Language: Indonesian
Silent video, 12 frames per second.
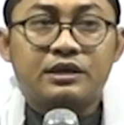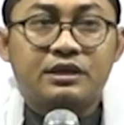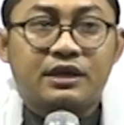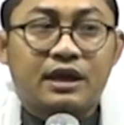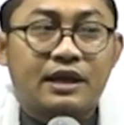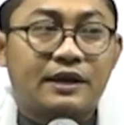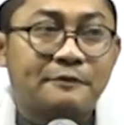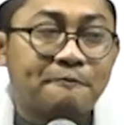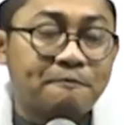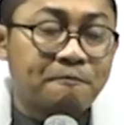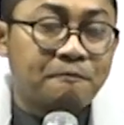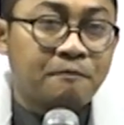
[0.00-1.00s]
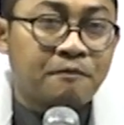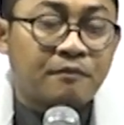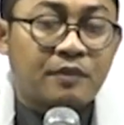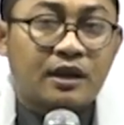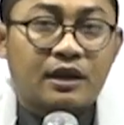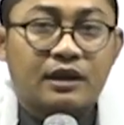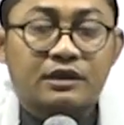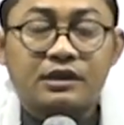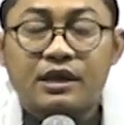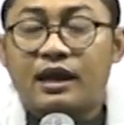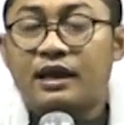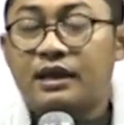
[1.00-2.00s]
inah para
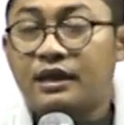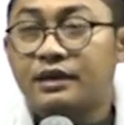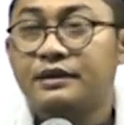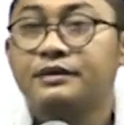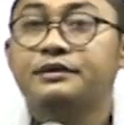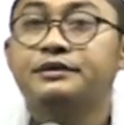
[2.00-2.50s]
kiai